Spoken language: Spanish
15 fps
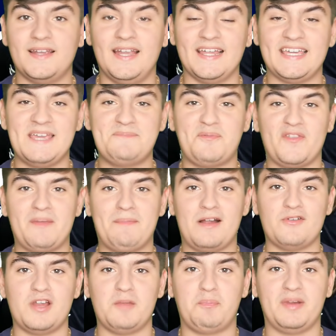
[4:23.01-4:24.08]
en el equipo de
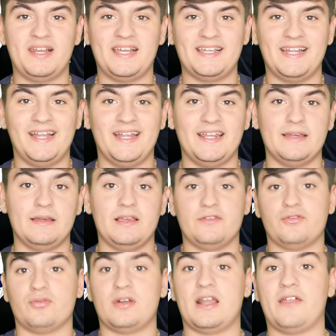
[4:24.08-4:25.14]
Manuel Pellegrini y
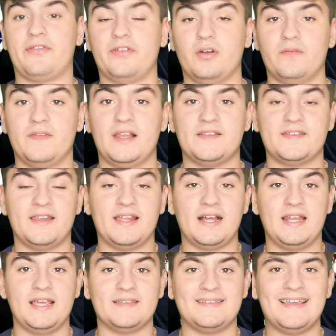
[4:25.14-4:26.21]
su relación del
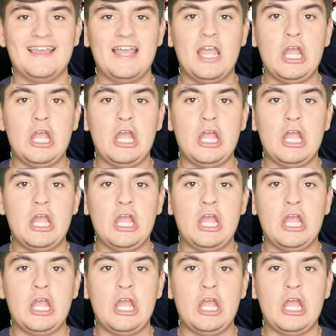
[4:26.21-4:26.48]
senegalés